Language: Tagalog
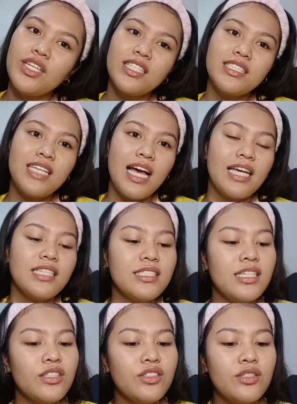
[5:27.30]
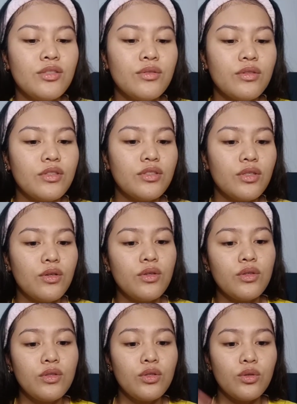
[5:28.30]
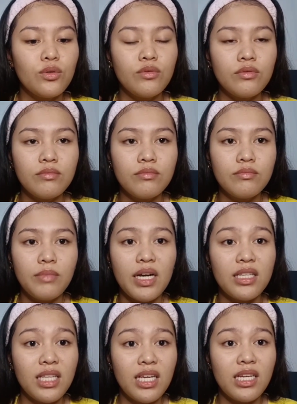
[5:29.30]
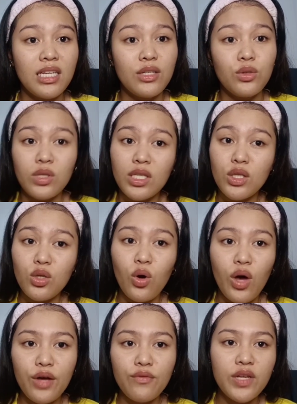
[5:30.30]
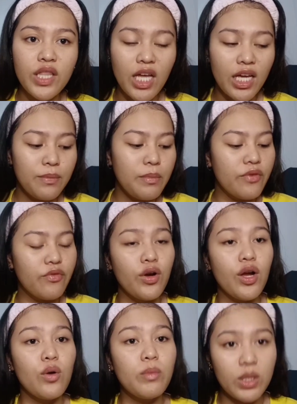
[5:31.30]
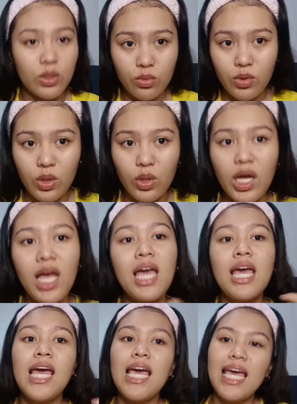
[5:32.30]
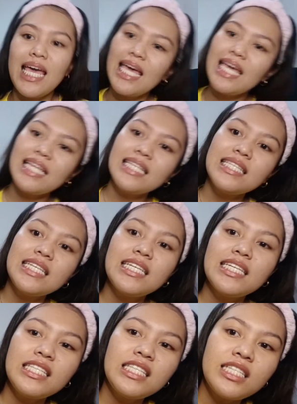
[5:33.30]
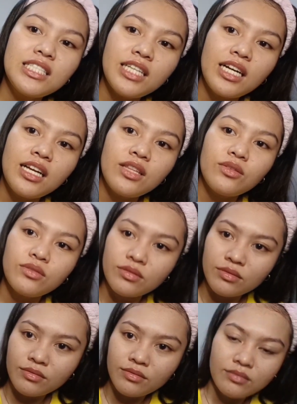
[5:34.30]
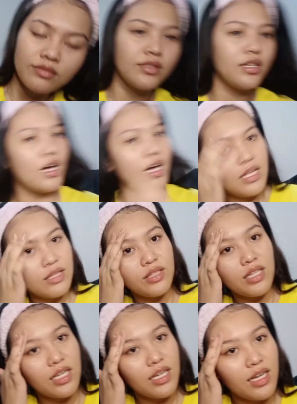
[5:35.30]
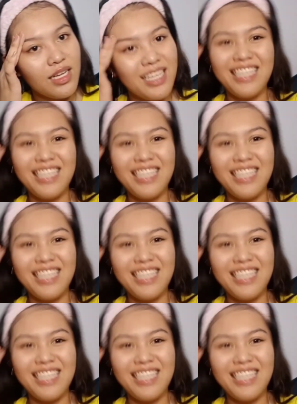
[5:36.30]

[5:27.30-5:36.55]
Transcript: Yes guys, ganun yung, so yun yung parating routine ko every night before ako matulog. And hindi siya ganun ka, ano talaga.